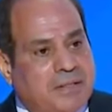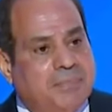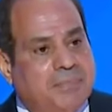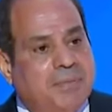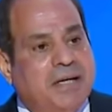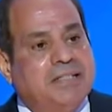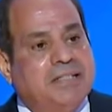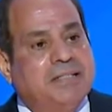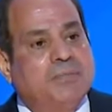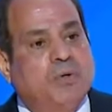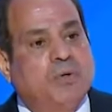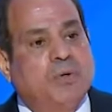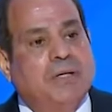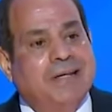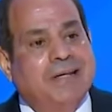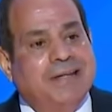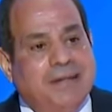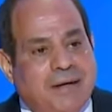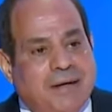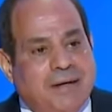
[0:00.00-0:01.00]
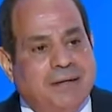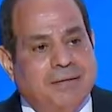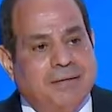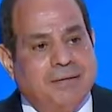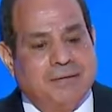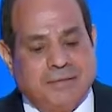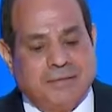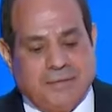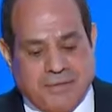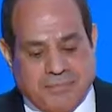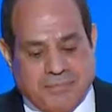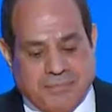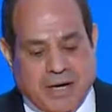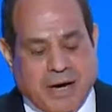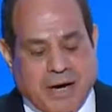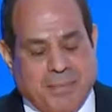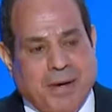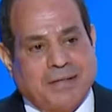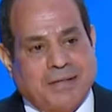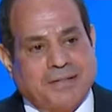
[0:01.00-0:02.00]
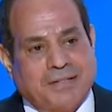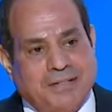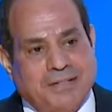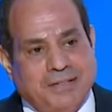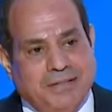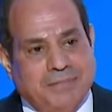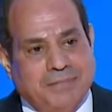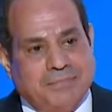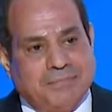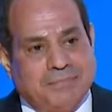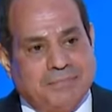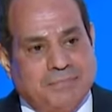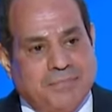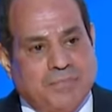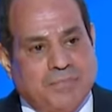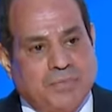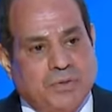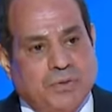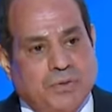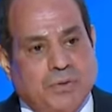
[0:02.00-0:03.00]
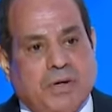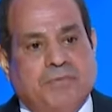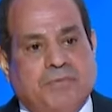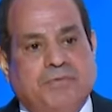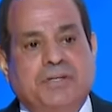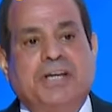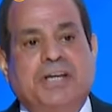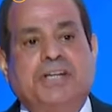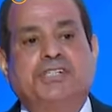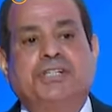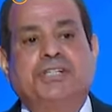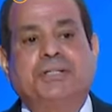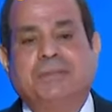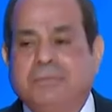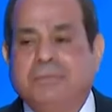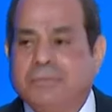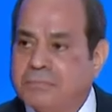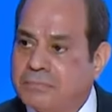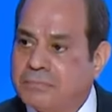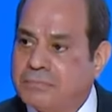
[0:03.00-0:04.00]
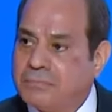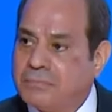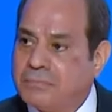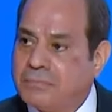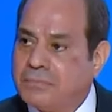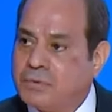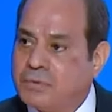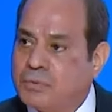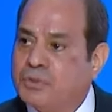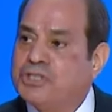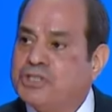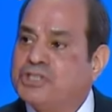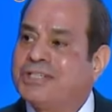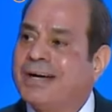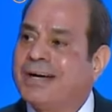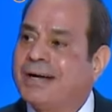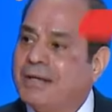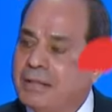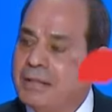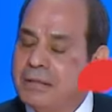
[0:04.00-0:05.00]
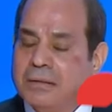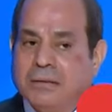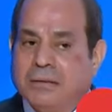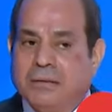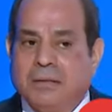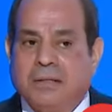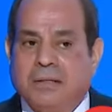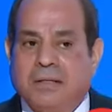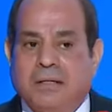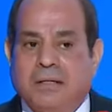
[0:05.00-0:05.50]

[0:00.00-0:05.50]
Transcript: يبقى لازم كلنا مع بعض كده نقف نحشد ونشتغل